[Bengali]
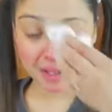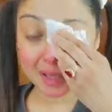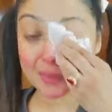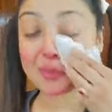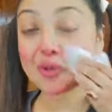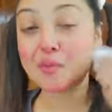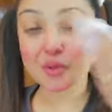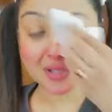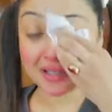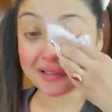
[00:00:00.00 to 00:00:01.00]
আই বি
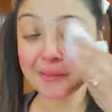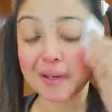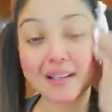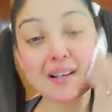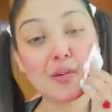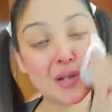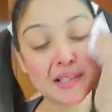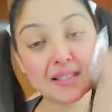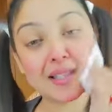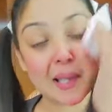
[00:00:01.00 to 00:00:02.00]
প্রমোটিং রিবানা
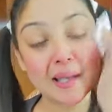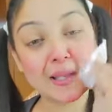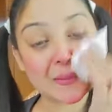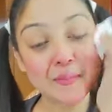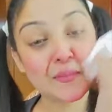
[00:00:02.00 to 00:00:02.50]
ওয়ান্স এগেইন